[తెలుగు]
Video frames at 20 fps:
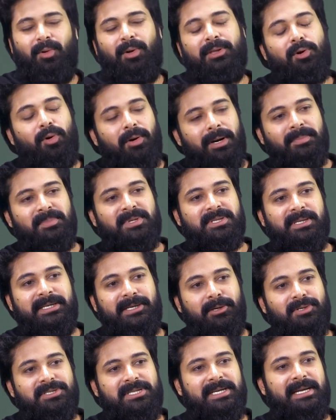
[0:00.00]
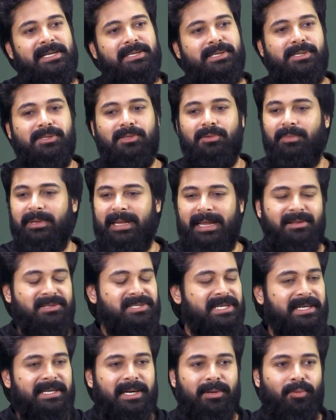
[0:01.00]
ఏదో అనిపిస్తుంది ఇంటికి వచ్చాక ఏం చేస్తాం ఏం
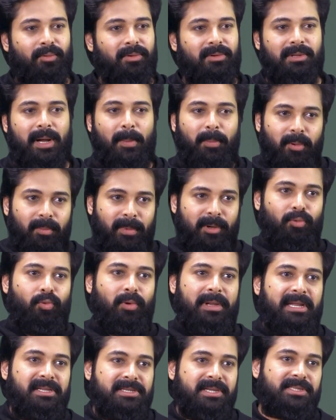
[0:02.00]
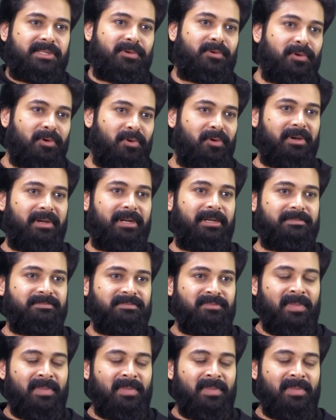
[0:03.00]
చేయడంగా ఉండదు అప్పుడు మనం కుకింగ్ చేస్తాం అనుకోండి